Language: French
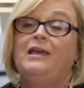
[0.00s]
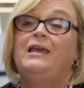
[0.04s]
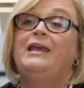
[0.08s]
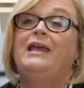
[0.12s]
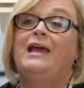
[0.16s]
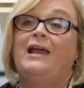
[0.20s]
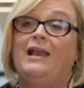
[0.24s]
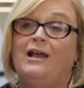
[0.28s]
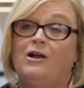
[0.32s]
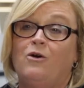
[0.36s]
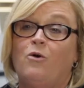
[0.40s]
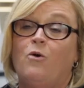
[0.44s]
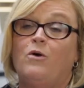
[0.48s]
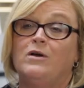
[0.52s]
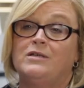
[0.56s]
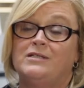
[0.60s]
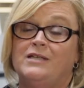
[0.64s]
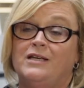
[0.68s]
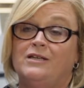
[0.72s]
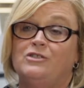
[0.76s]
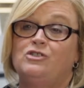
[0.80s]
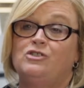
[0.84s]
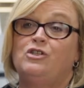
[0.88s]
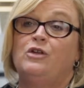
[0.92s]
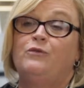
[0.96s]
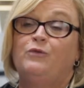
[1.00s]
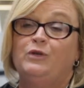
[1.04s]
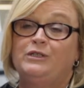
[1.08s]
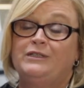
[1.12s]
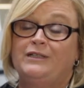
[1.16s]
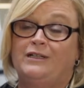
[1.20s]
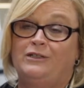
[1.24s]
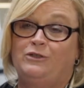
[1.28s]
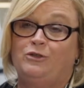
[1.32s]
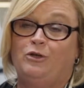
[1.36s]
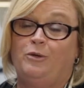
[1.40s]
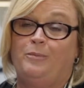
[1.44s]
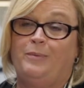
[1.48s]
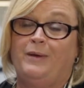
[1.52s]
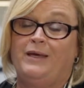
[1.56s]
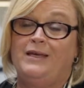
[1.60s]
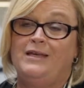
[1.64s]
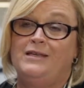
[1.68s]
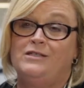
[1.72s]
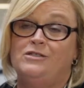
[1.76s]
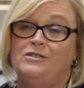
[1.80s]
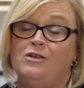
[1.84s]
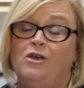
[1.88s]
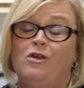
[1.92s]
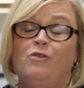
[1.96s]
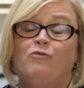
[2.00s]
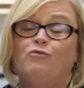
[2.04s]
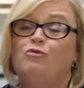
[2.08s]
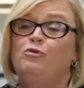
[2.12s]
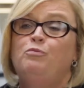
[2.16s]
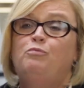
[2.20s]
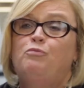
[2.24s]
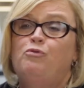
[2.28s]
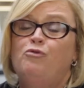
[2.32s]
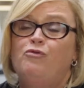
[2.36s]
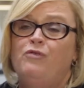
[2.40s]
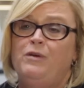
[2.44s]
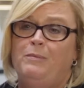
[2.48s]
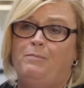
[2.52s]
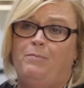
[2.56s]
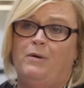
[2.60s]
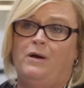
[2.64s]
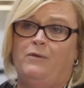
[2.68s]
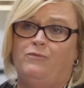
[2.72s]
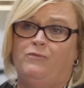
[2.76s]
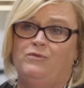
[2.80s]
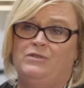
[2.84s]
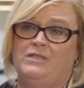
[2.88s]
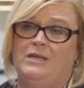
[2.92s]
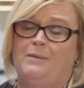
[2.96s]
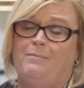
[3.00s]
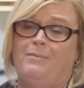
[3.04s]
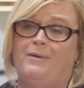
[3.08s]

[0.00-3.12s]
et à la croissance de votre entreprise. Vous ne pouvez pas vous en